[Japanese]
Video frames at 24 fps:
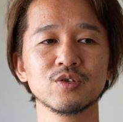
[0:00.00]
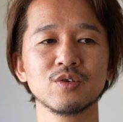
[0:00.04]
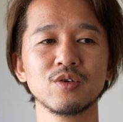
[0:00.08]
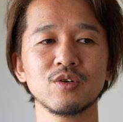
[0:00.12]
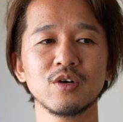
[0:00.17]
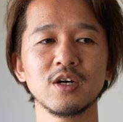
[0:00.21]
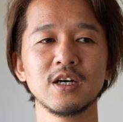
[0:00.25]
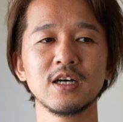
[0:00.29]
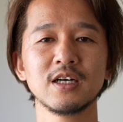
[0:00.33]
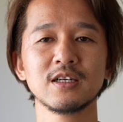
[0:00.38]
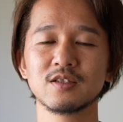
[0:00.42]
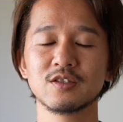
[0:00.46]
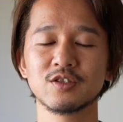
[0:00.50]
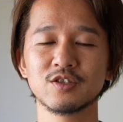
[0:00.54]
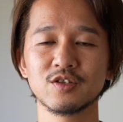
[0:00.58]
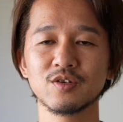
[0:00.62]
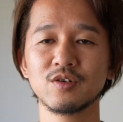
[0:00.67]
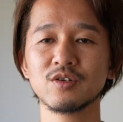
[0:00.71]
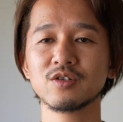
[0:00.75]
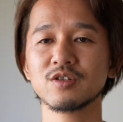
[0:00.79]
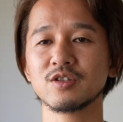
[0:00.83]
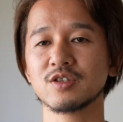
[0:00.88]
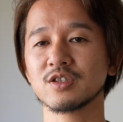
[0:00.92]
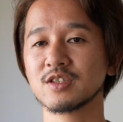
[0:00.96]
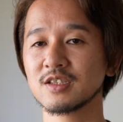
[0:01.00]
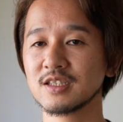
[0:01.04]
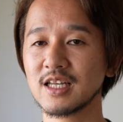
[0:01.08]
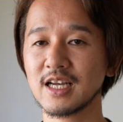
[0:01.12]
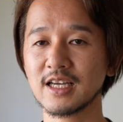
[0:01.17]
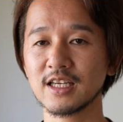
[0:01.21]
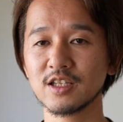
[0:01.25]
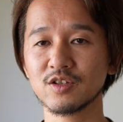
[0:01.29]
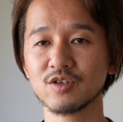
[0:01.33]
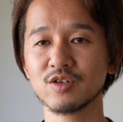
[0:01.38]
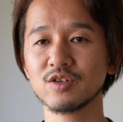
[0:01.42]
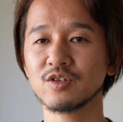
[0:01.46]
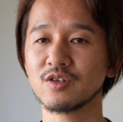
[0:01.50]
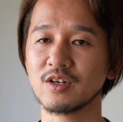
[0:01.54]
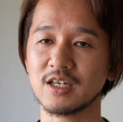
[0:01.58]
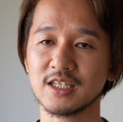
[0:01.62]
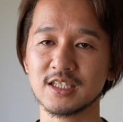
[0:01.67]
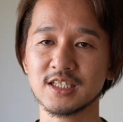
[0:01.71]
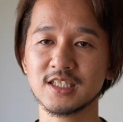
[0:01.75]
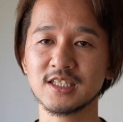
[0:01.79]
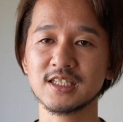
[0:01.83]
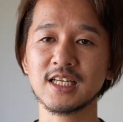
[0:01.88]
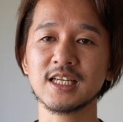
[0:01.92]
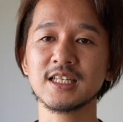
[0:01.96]
とすごくつなぎというのが
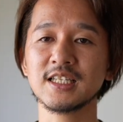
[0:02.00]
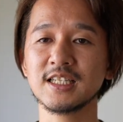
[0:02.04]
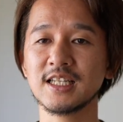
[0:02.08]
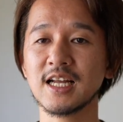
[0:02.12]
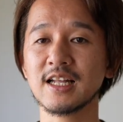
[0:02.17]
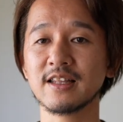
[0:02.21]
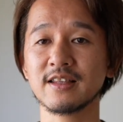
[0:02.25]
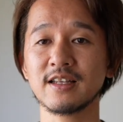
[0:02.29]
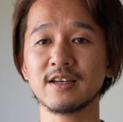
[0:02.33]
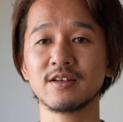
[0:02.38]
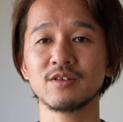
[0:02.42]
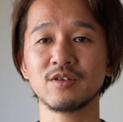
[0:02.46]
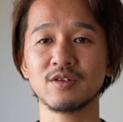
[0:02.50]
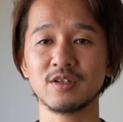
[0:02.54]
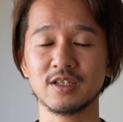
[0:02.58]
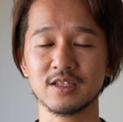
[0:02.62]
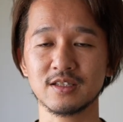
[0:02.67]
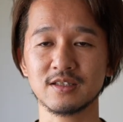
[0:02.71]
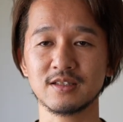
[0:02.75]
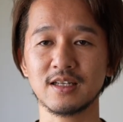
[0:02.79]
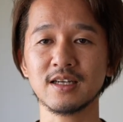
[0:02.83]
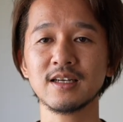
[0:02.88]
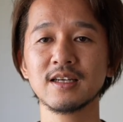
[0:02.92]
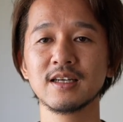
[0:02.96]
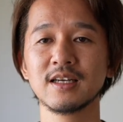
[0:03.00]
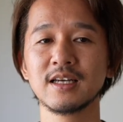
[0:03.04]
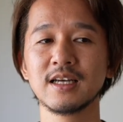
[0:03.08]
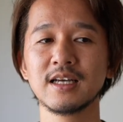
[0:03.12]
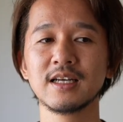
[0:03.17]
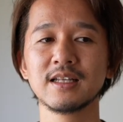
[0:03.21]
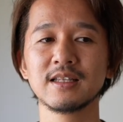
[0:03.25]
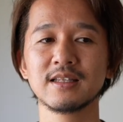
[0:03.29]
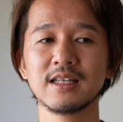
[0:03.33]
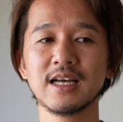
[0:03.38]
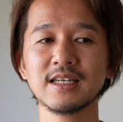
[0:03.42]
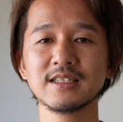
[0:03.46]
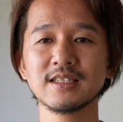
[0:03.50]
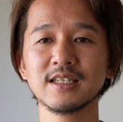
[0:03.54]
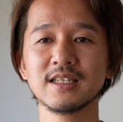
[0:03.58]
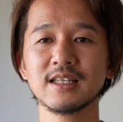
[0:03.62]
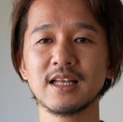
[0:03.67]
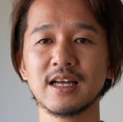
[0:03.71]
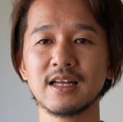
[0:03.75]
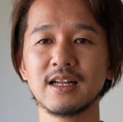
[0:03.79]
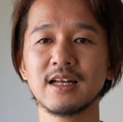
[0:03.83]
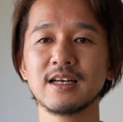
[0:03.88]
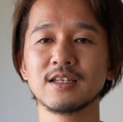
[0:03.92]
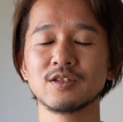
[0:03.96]
自然になっていくんですねなぜ
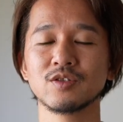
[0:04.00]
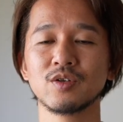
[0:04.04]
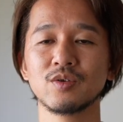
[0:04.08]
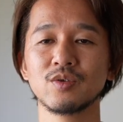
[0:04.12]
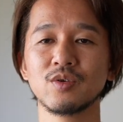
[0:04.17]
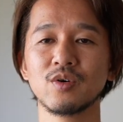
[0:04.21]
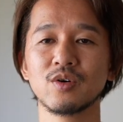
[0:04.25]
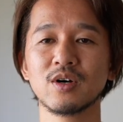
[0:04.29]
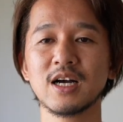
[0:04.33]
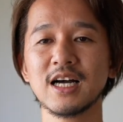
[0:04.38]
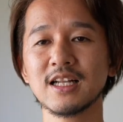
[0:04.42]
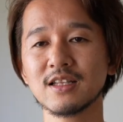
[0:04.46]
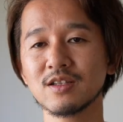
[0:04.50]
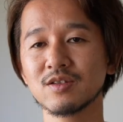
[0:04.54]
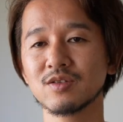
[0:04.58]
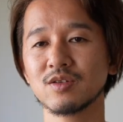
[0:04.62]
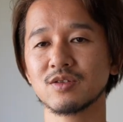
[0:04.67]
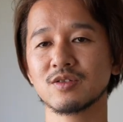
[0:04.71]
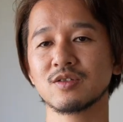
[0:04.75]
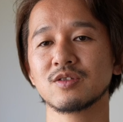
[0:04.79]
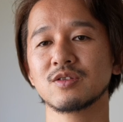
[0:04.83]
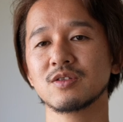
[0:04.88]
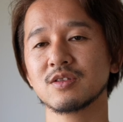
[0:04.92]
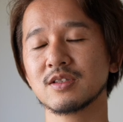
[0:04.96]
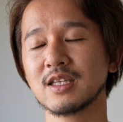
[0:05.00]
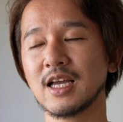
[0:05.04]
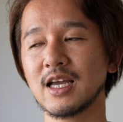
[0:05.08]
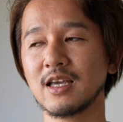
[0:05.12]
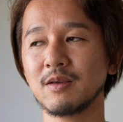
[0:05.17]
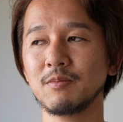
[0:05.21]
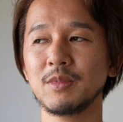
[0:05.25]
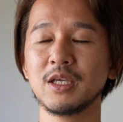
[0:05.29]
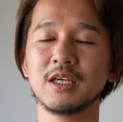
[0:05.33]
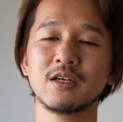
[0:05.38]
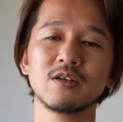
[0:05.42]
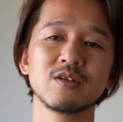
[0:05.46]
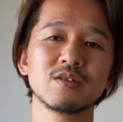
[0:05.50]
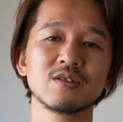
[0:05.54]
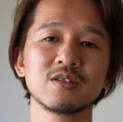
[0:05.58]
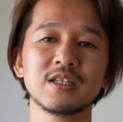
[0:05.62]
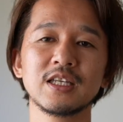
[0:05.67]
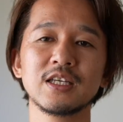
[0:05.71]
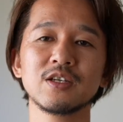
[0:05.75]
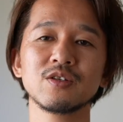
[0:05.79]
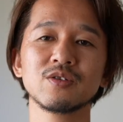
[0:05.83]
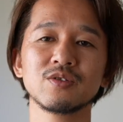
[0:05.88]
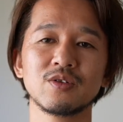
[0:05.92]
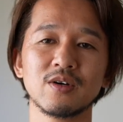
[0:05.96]
ならそのカットするタイミングっていう